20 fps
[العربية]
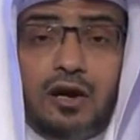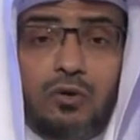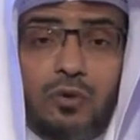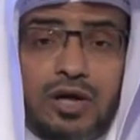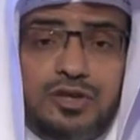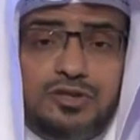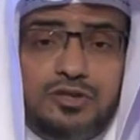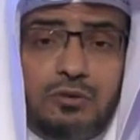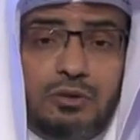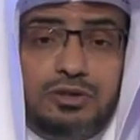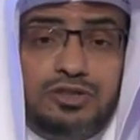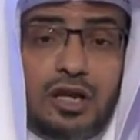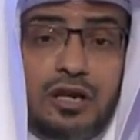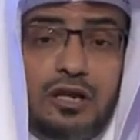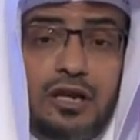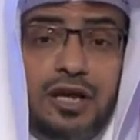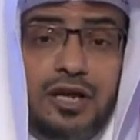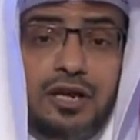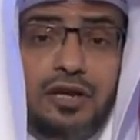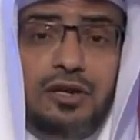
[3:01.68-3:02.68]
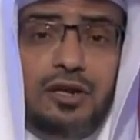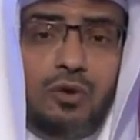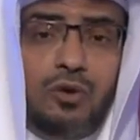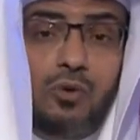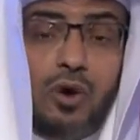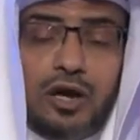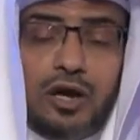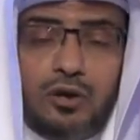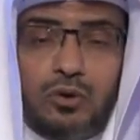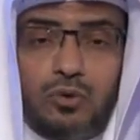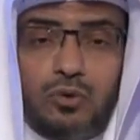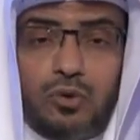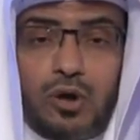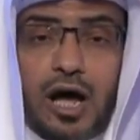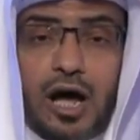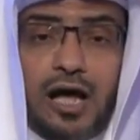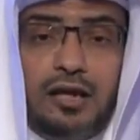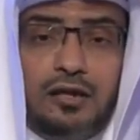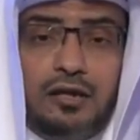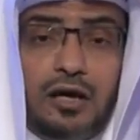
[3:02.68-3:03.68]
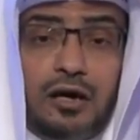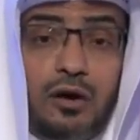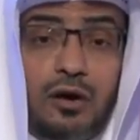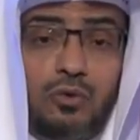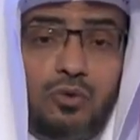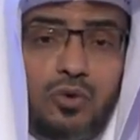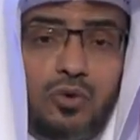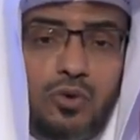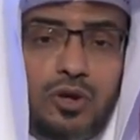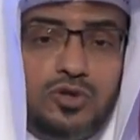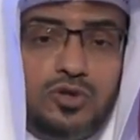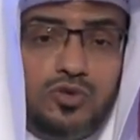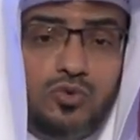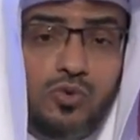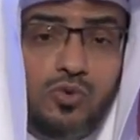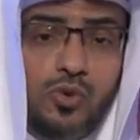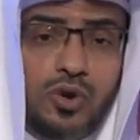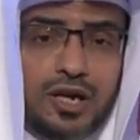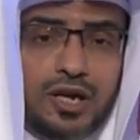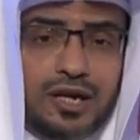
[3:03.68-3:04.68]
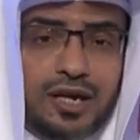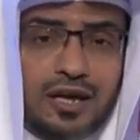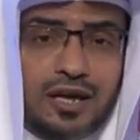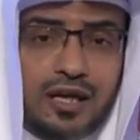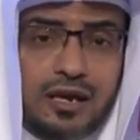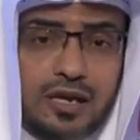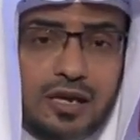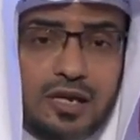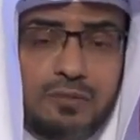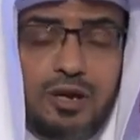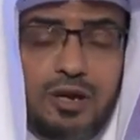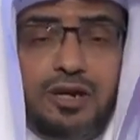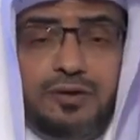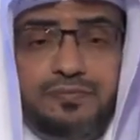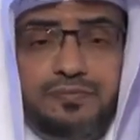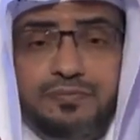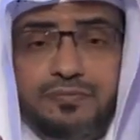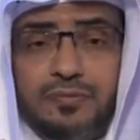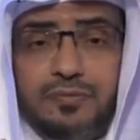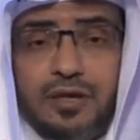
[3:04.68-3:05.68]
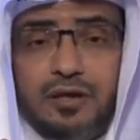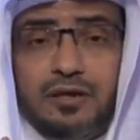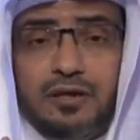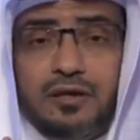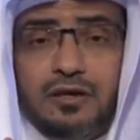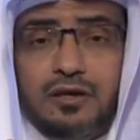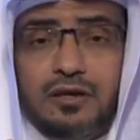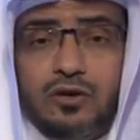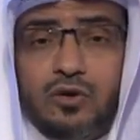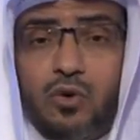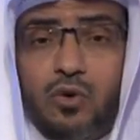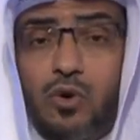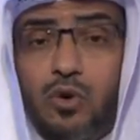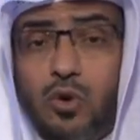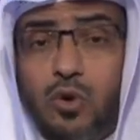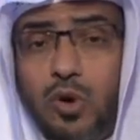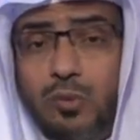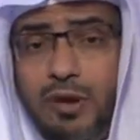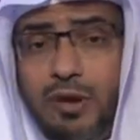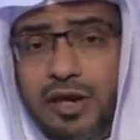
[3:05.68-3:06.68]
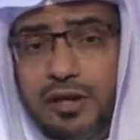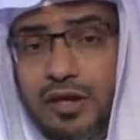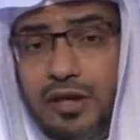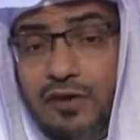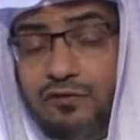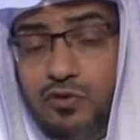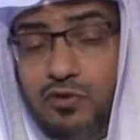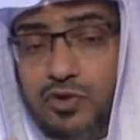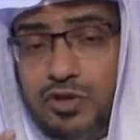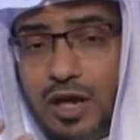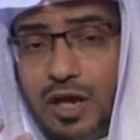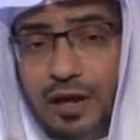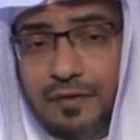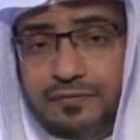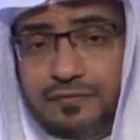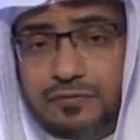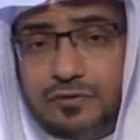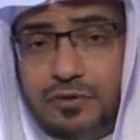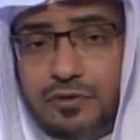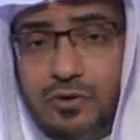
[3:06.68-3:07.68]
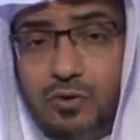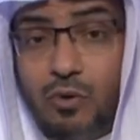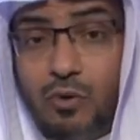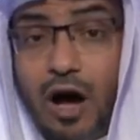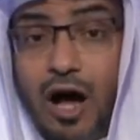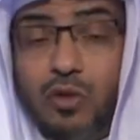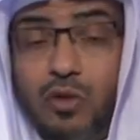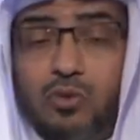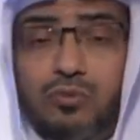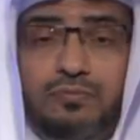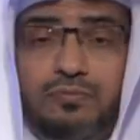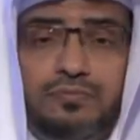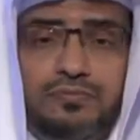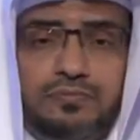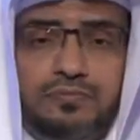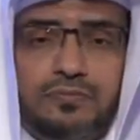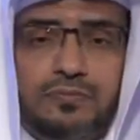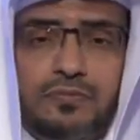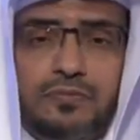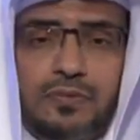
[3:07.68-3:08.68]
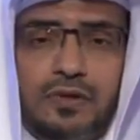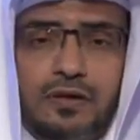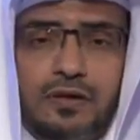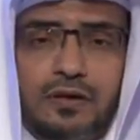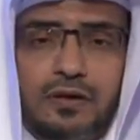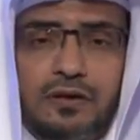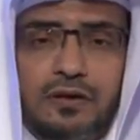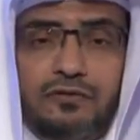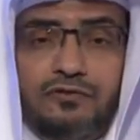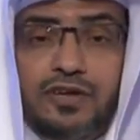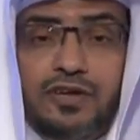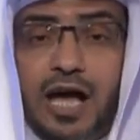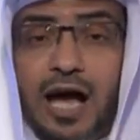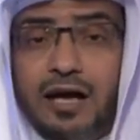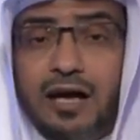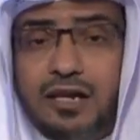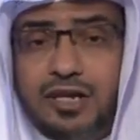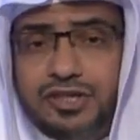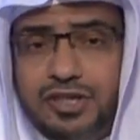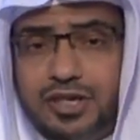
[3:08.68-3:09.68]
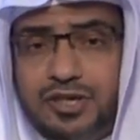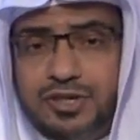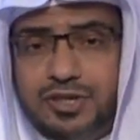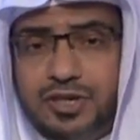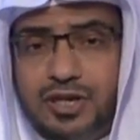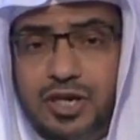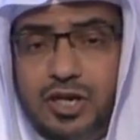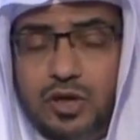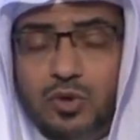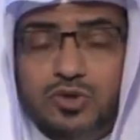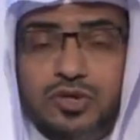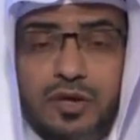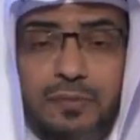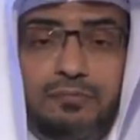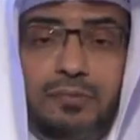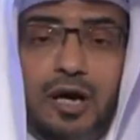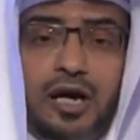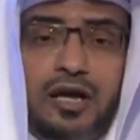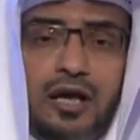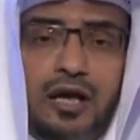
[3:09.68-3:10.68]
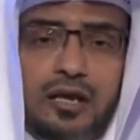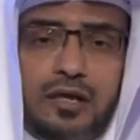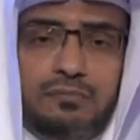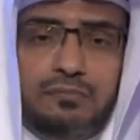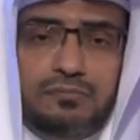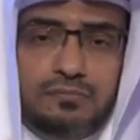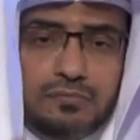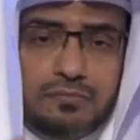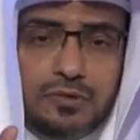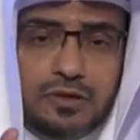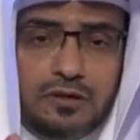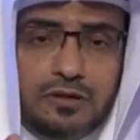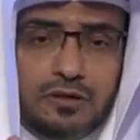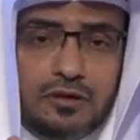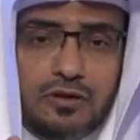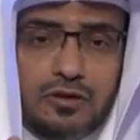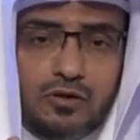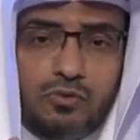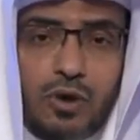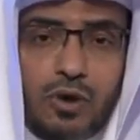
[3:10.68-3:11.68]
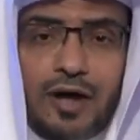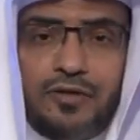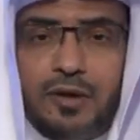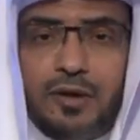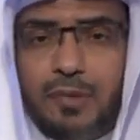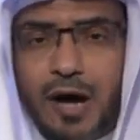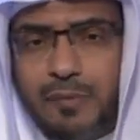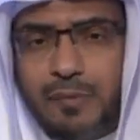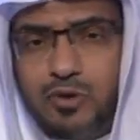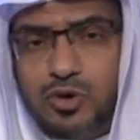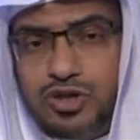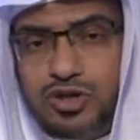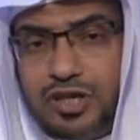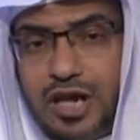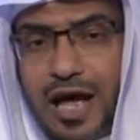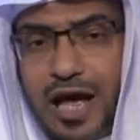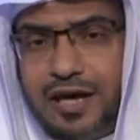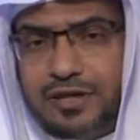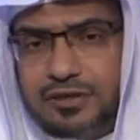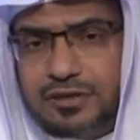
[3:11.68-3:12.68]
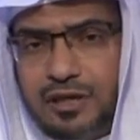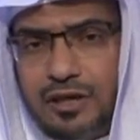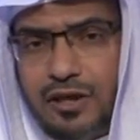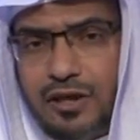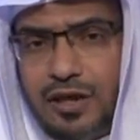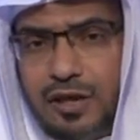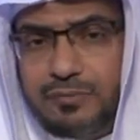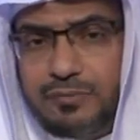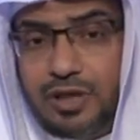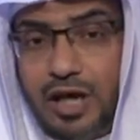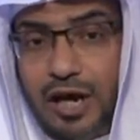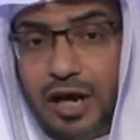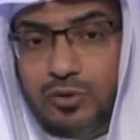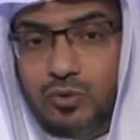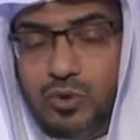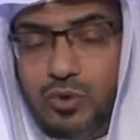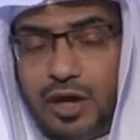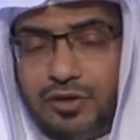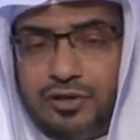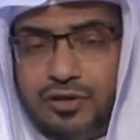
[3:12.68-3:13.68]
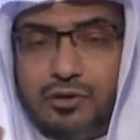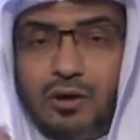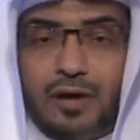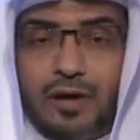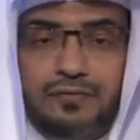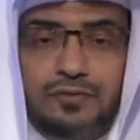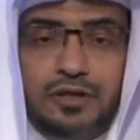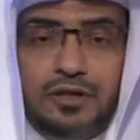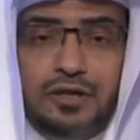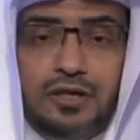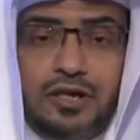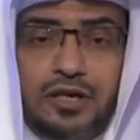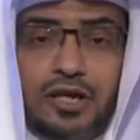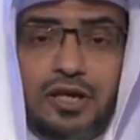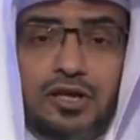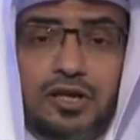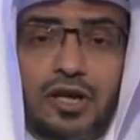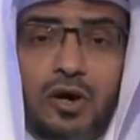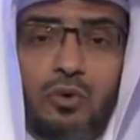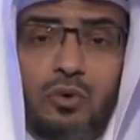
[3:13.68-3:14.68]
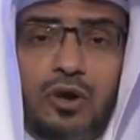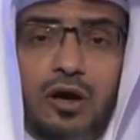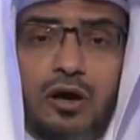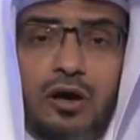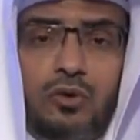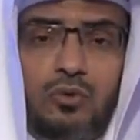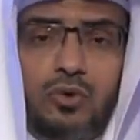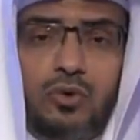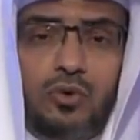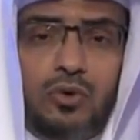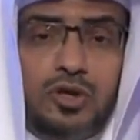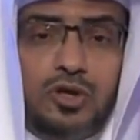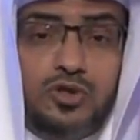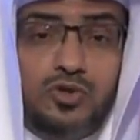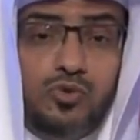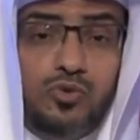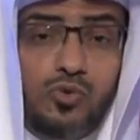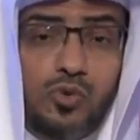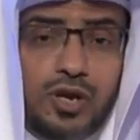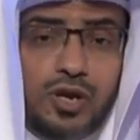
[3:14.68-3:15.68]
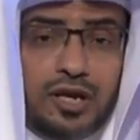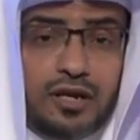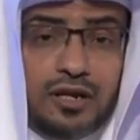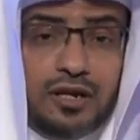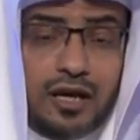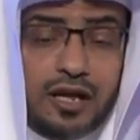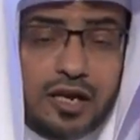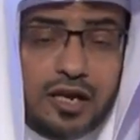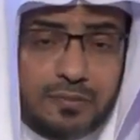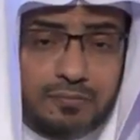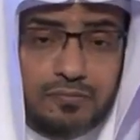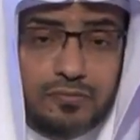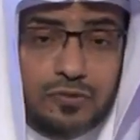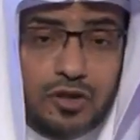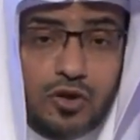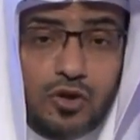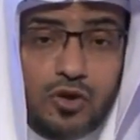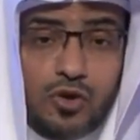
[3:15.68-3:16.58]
الله عز وجل إنه أي القرآن لقول رسول كريم كل من نفس وعظم في أهل جنسه يسمى كريم وهذا باب شائع تكلمنا عنه كثيرا إنه لقول رسول كريم